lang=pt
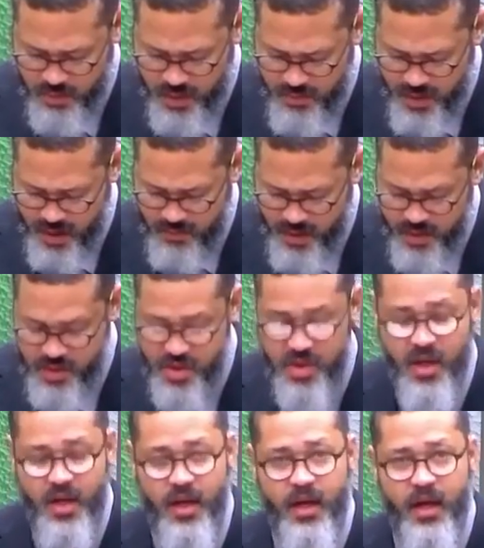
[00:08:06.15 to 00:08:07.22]

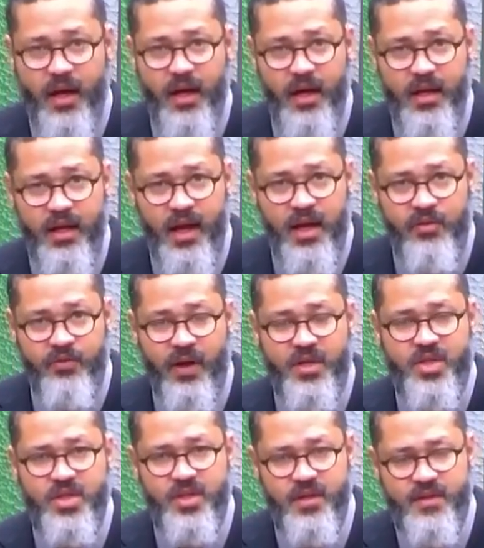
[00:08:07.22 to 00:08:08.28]
Primeiramente, ele
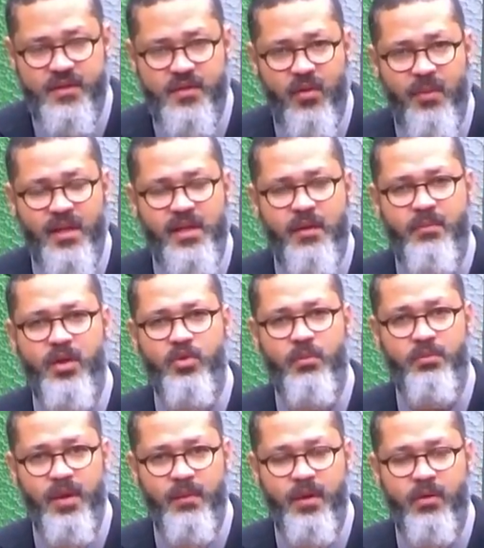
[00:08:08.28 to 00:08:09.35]
enfatiza o mandamento
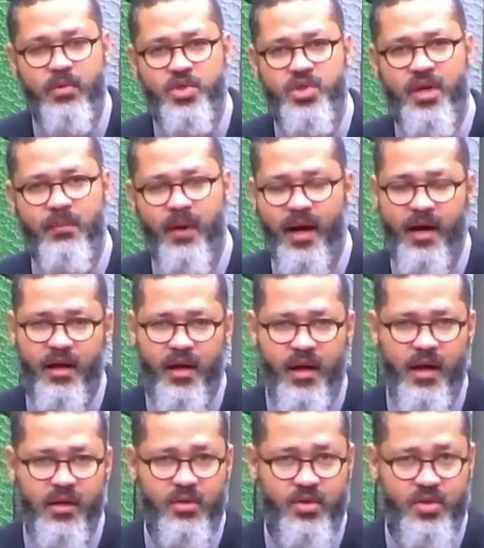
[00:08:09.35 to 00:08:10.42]
bíblico de amar
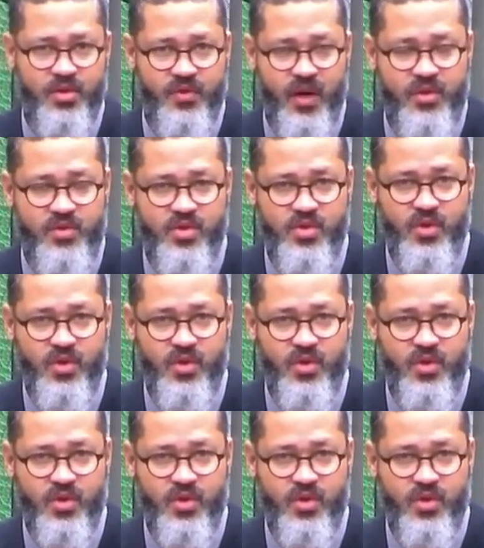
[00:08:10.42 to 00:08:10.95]
entre os versos